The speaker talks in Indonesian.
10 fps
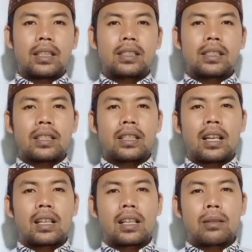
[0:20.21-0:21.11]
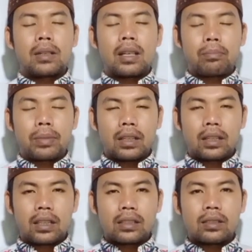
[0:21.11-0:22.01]
ini saya akan
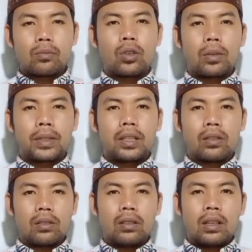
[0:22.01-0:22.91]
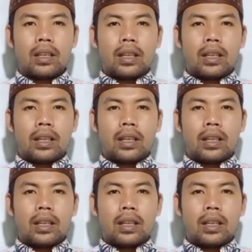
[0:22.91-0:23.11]
menampilkan sebuah video